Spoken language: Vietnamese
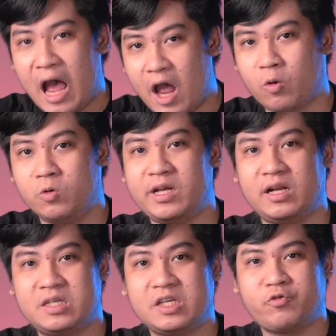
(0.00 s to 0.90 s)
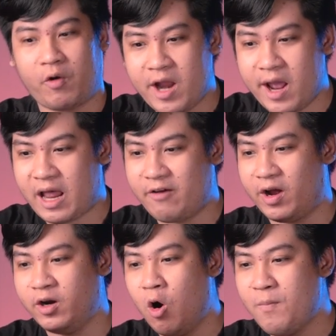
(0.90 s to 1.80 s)
đề của Genesis Trading đang
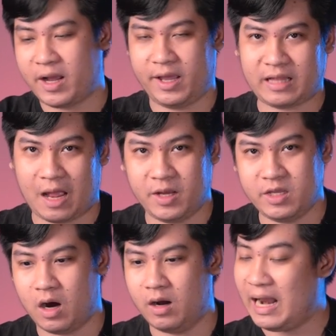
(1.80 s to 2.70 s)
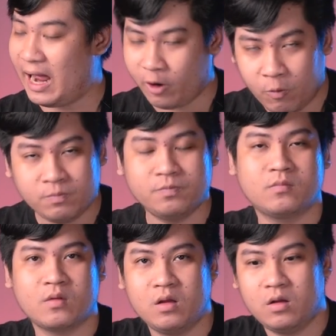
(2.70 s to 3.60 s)
phải đối mặt hiện tại bây giờ là đúng
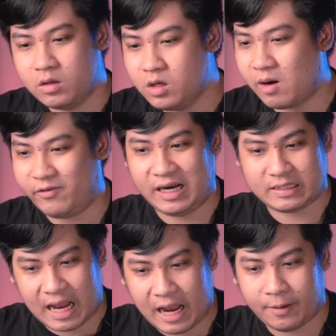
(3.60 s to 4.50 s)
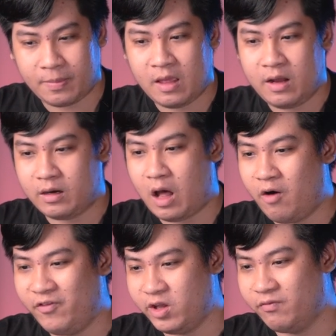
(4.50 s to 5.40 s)
chứ không phải là sai
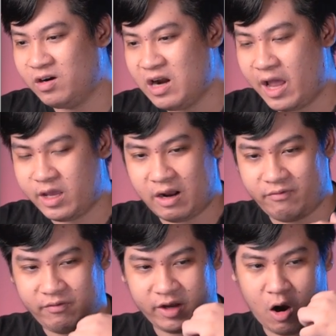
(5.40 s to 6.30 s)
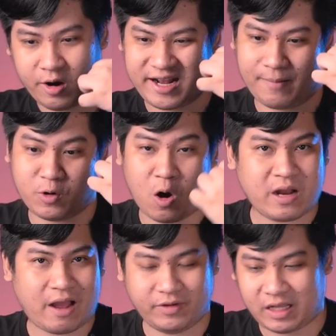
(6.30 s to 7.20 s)
đó về những vấn đề như là về việc họ đang gặp khó
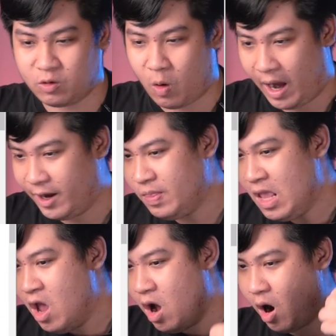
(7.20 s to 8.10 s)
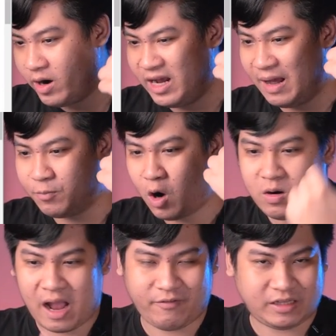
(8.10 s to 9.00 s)
khăn về thanh khoản họ đang gặp khó
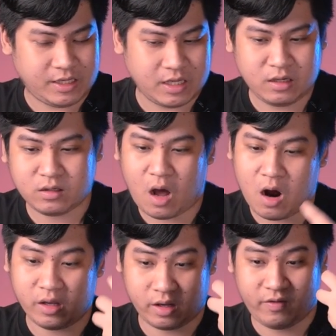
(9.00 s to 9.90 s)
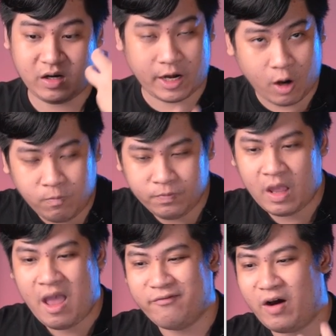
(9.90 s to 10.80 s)
khăn về tài chính đó là những vấn đề đúng
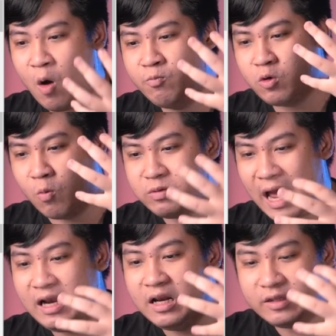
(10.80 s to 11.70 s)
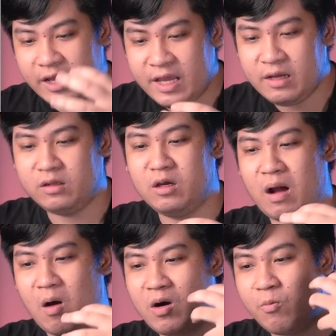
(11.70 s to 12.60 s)
và ông cũng đã lên tiếng nhưng
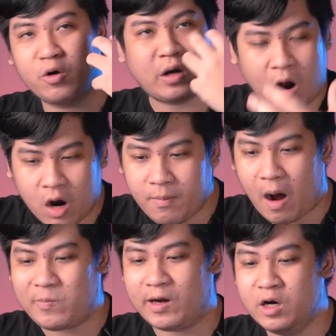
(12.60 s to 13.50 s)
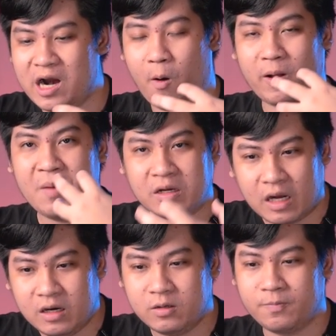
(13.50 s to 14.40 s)
mà ông không có nói mà ông đã đưa ra một cái bức
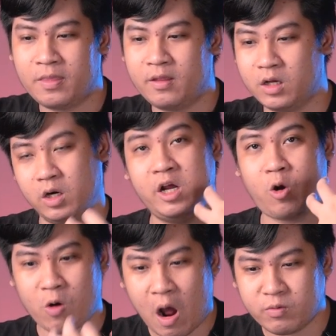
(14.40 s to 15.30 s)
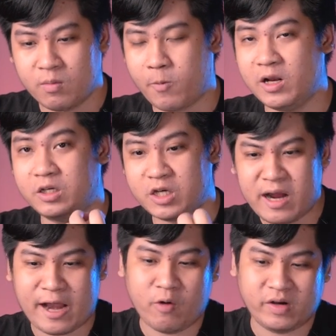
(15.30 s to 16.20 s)
thư gửi đến cổ đông như một cái lời trấn
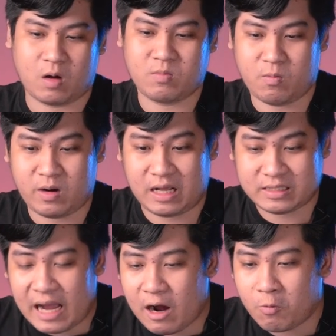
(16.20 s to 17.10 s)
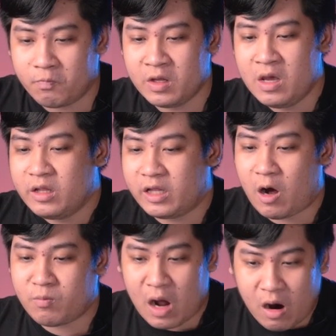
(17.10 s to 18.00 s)
an đối với cộng đồng rằng là sao thì
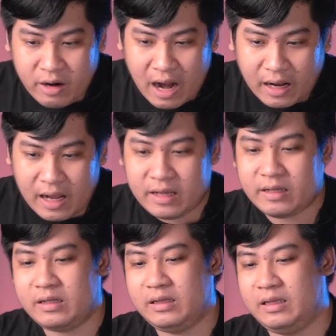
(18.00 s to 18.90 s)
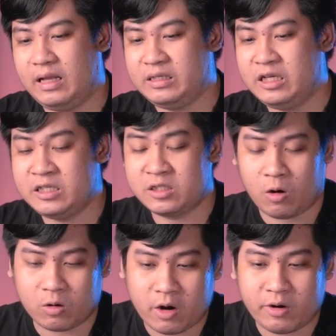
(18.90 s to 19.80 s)
ông nói rằng á là Digital
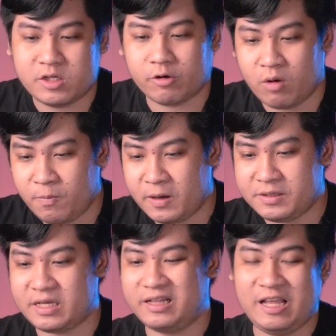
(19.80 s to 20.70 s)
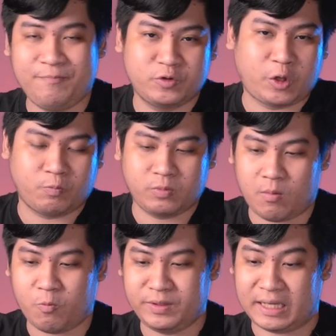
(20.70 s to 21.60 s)
Currency Group á, sẽ tiếp tục là
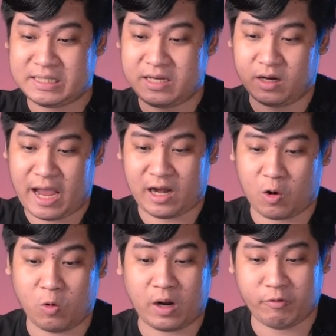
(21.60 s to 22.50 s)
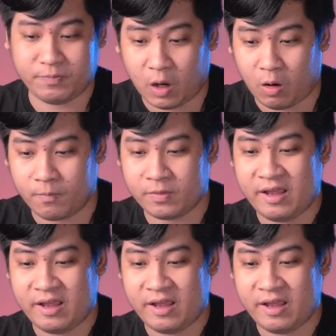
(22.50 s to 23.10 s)
một nhà xây dựng hàng đầu của ngành crypto